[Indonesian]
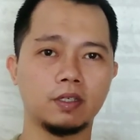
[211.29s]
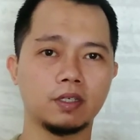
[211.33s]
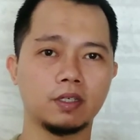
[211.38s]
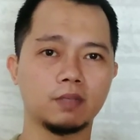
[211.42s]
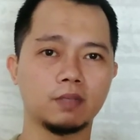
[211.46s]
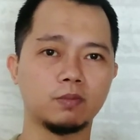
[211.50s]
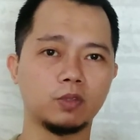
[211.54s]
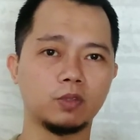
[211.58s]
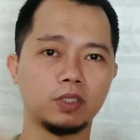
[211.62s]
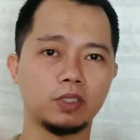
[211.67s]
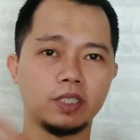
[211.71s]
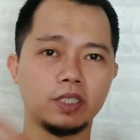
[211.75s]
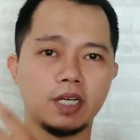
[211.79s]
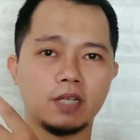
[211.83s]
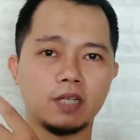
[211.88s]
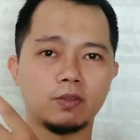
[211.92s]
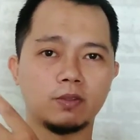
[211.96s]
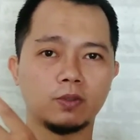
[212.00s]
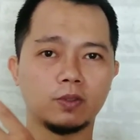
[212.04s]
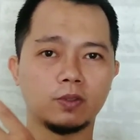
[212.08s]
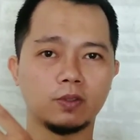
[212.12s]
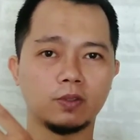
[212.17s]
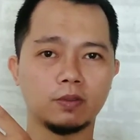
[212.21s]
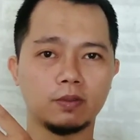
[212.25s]
Kemudian
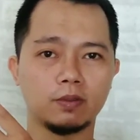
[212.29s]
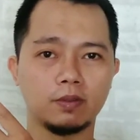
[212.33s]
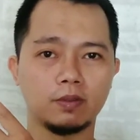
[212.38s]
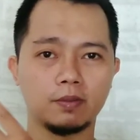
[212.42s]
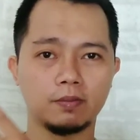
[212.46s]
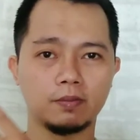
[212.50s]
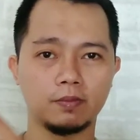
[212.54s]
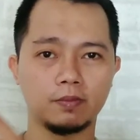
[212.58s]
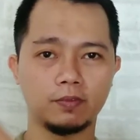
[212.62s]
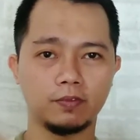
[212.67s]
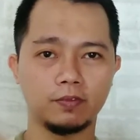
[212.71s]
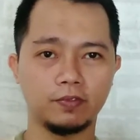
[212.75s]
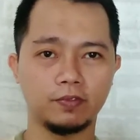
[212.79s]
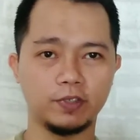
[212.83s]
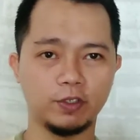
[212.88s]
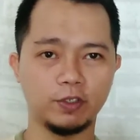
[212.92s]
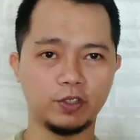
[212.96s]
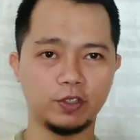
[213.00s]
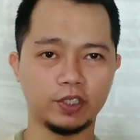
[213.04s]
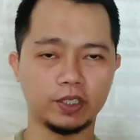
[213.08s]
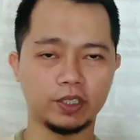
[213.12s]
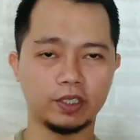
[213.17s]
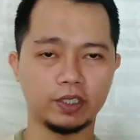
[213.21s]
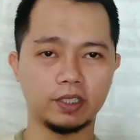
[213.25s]
untuk
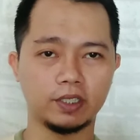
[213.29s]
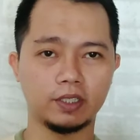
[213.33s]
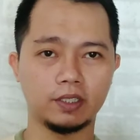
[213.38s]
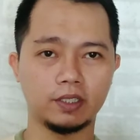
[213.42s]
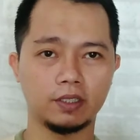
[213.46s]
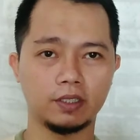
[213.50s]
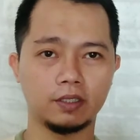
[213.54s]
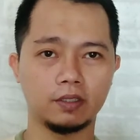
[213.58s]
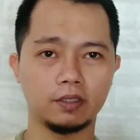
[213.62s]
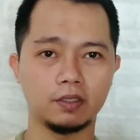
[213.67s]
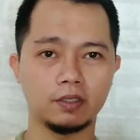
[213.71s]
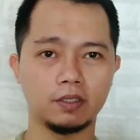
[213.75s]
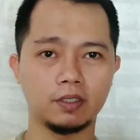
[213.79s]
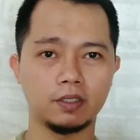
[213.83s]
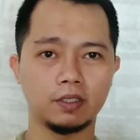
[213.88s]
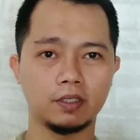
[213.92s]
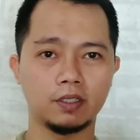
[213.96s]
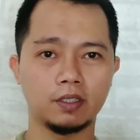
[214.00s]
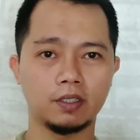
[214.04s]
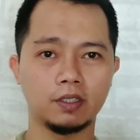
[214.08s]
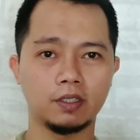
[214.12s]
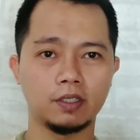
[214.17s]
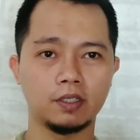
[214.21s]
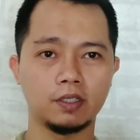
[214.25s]
future.
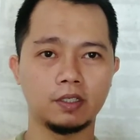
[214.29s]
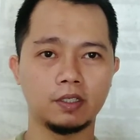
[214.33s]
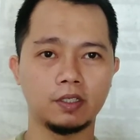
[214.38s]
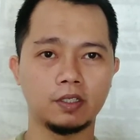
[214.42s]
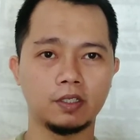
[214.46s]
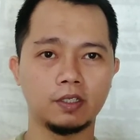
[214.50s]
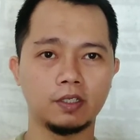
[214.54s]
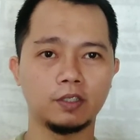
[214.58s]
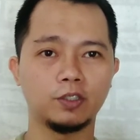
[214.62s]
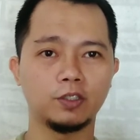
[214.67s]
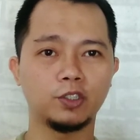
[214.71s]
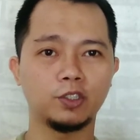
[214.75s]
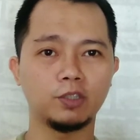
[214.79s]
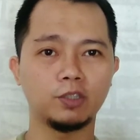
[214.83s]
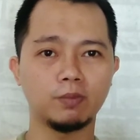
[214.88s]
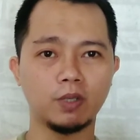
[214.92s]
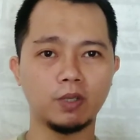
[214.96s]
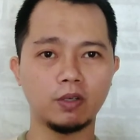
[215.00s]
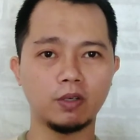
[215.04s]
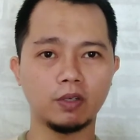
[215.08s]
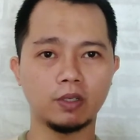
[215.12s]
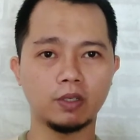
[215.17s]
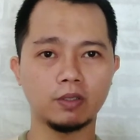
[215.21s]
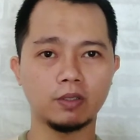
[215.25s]

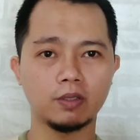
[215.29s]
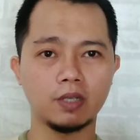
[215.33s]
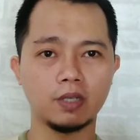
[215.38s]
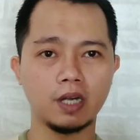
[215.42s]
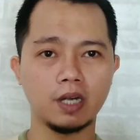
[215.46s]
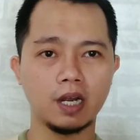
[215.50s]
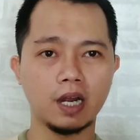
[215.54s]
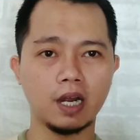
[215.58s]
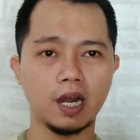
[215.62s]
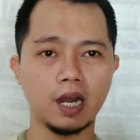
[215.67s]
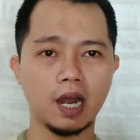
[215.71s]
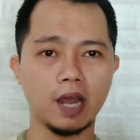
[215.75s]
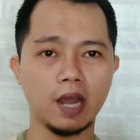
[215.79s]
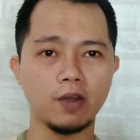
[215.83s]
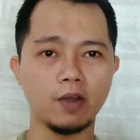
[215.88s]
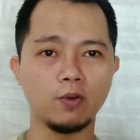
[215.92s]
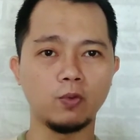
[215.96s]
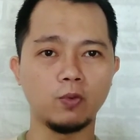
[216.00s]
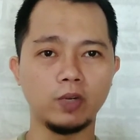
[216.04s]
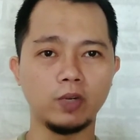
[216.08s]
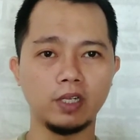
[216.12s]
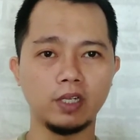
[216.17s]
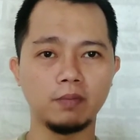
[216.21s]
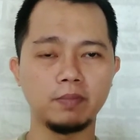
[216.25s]
Tomorrow, I
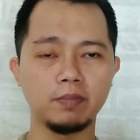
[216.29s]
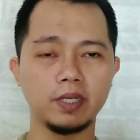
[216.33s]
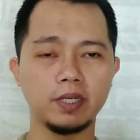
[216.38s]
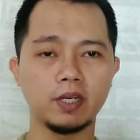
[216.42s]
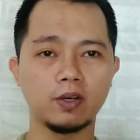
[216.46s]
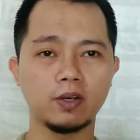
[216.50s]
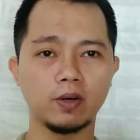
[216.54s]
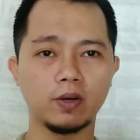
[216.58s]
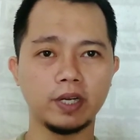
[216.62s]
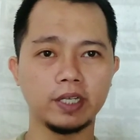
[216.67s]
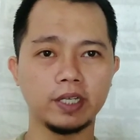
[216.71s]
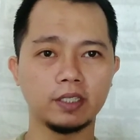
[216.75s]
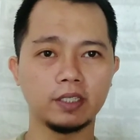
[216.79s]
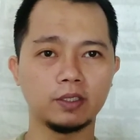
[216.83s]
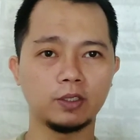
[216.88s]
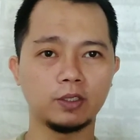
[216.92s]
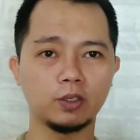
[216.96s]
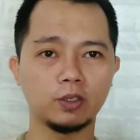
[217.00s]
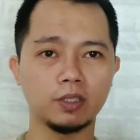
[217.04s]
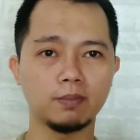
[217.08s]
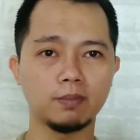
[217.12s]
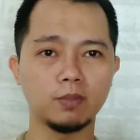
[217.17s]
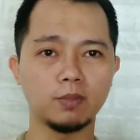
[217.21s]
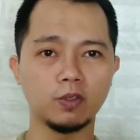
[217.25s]
will be going
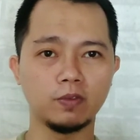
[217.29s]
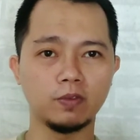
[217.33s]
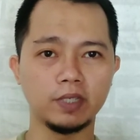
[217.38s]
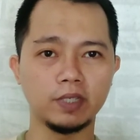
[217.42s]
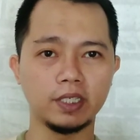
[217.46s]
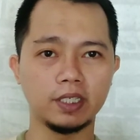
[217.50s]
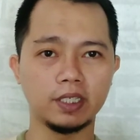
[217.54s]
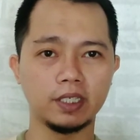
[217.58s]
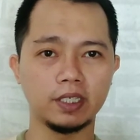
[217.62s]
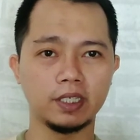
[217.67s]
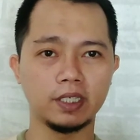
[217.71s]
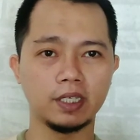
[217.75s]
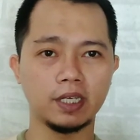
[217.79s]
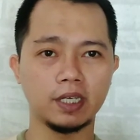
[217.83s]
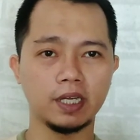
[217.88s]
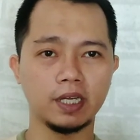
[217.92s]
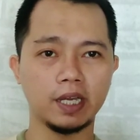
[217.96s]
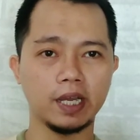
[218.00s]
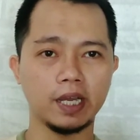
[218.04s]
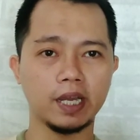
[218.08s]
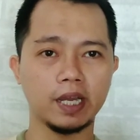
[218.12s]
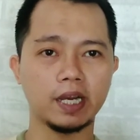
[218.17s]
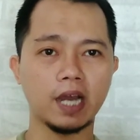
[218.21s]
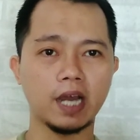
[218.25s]
to a movie
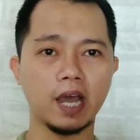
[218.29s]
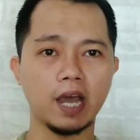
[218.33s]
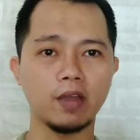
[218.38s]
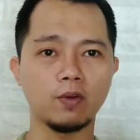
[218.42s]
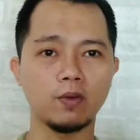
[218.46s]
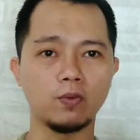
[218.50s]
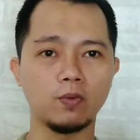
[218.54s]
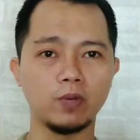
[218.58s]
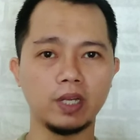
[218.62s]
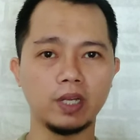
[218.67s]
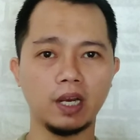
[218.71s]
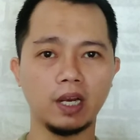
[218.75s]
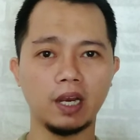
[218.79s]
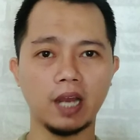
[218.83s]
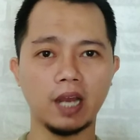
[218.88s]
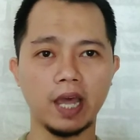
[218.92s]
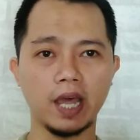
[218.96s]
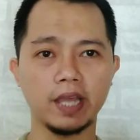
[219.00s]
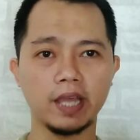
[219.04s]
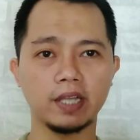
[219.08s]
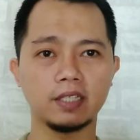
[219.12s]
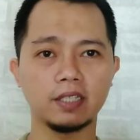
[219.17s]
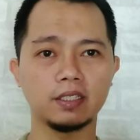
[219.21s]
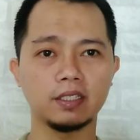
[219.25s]
and I will
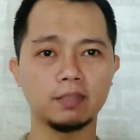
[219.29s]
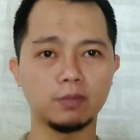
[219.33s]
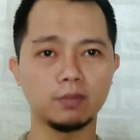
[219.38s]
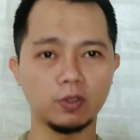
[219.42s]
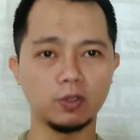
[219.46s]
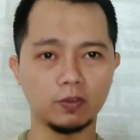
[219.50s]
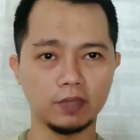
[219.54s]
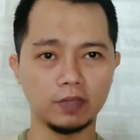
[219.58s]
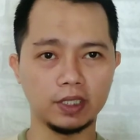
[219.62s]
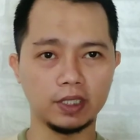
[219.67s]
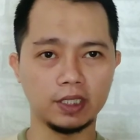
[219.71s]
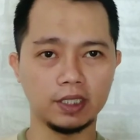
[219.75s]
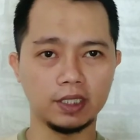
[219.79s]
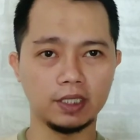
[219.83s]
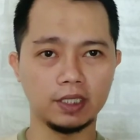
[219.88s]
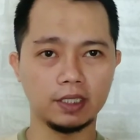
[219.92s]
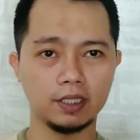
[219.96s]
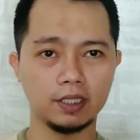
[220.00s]
like the movie.